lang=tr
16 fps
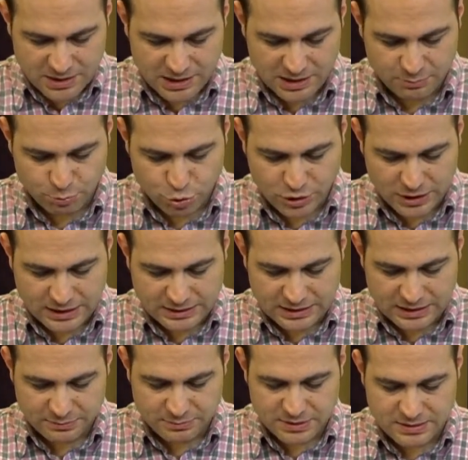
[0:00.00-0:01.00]
İlk
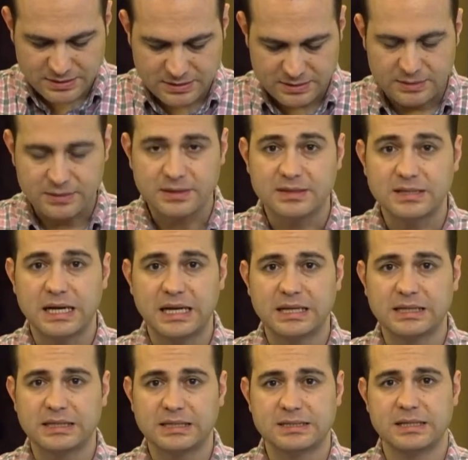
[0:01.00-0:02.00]
mücadelemiz
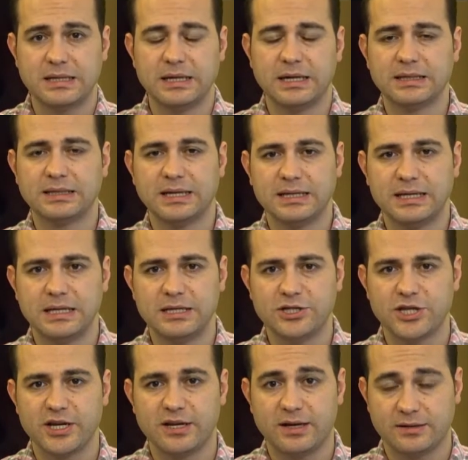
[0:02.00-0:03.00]
İtalya'dan Serie A'dan
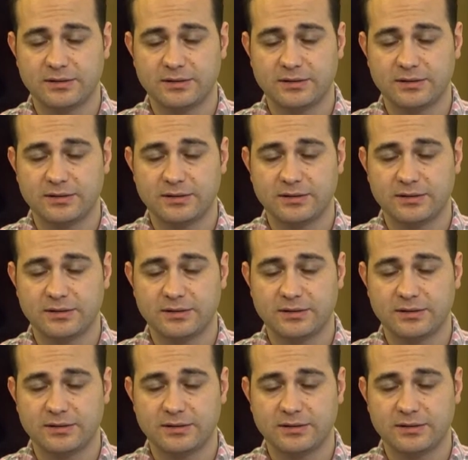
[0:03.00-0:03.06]
gelecek.